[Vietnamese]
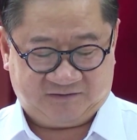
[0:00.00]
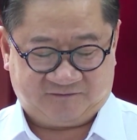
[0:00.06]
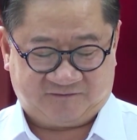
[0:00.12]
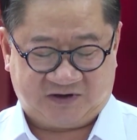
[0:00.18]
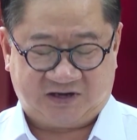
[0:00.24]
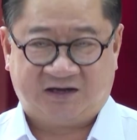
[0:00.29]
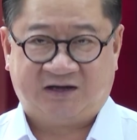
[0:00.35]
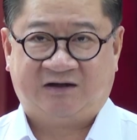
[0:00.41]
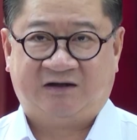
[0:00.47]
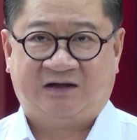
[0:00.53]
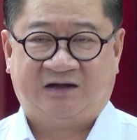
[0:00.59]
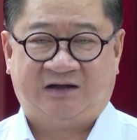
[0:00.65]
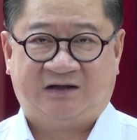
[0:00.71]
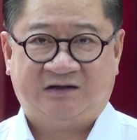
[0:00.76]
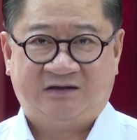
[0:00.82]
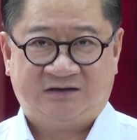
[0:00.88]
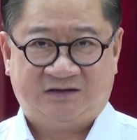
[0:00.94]

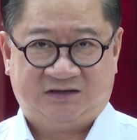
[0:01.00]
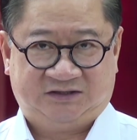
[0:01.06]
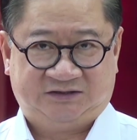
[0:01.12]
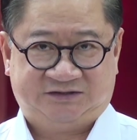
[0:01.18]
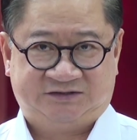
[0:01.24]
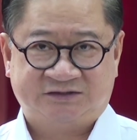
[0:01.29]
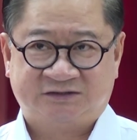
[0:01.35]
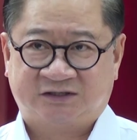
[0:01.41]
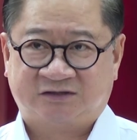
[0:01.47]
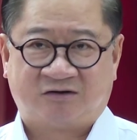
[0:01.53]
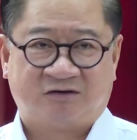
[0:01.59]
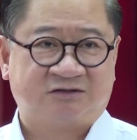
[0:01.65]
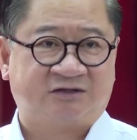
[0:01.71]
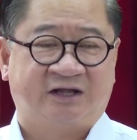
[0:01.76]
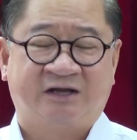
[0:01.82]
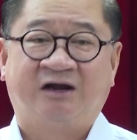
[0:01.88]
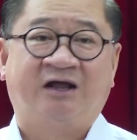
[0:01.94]
và chưa
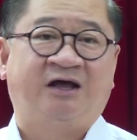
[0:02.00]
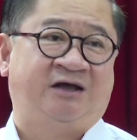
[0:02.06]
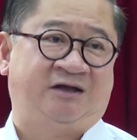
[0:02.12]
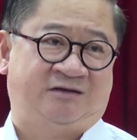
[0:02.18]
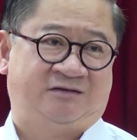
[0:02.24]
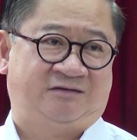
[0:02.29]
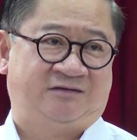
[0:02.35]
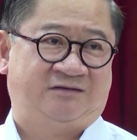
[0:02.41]
có tiền lệ,